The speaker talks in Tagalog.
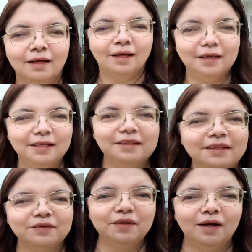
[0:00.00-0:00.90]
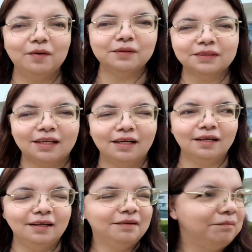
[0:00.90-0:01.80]
Ayan, dito na ako sa
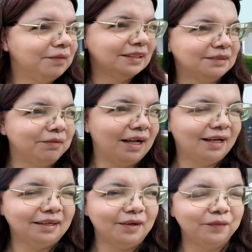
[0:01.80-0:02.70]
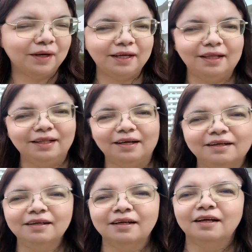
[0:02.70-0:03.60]
mas maaraw. Kaya lang,
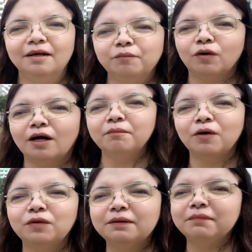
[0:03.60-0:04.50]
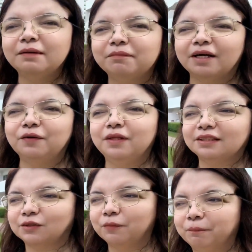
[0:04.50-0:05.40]
mukhang makulimlim ngayon
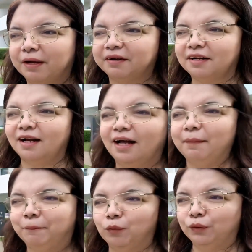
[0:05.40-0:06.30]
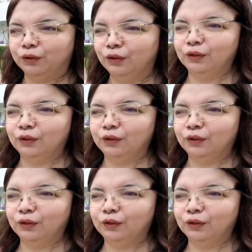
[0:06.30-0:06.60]
as compare kahapon.